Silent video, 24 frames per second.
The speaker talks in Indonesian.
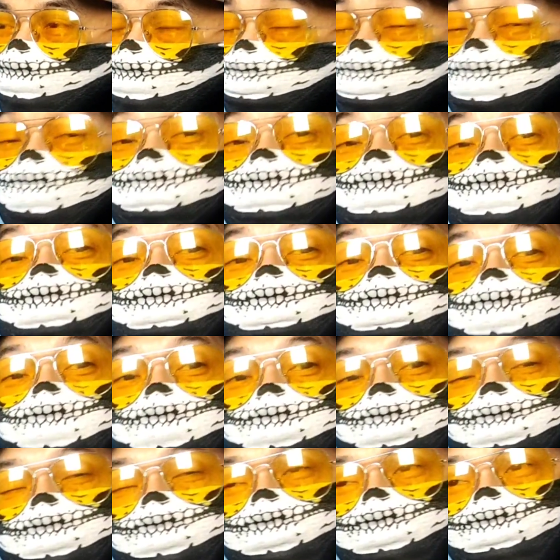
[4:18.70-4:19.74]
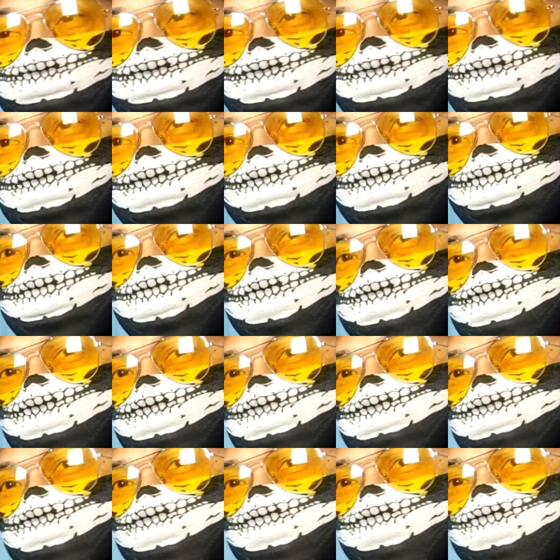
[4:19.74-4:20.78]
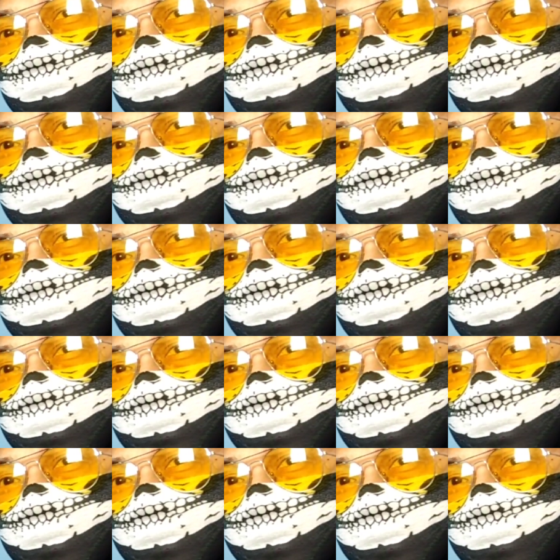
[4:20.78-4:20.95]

dibangun sama mereka jadi otomatis